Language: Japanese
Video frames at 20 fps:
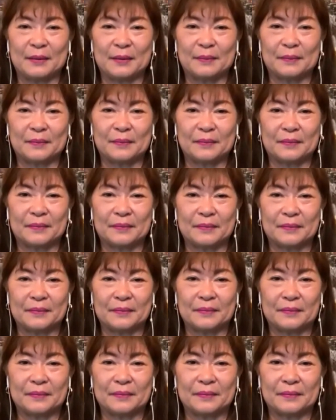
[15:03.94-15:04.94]

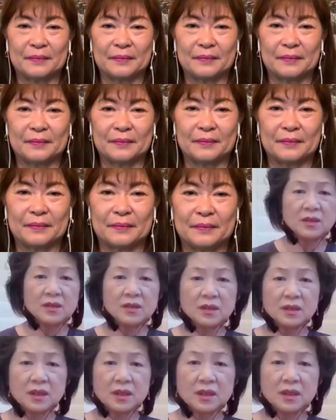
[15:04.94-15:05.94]
んまあ、安心
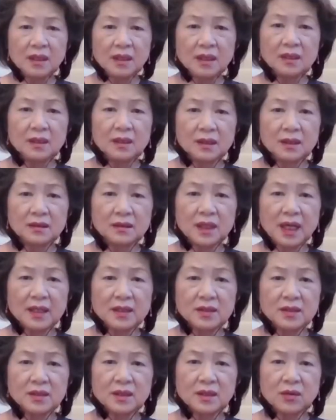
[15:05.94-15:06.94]
してね
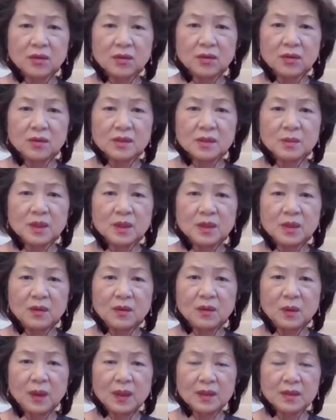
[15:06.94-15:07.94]
大事なお子様
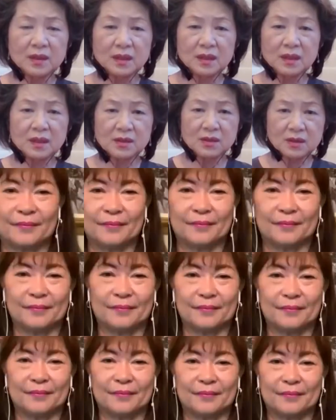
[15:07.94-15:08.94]
をお預けするって
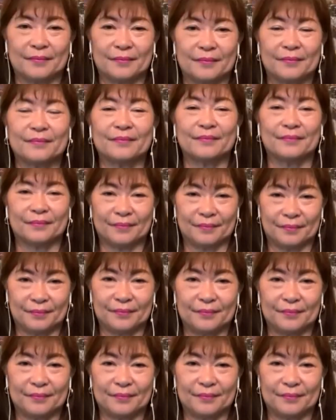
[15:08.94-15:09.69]
いうことは、ん、本当に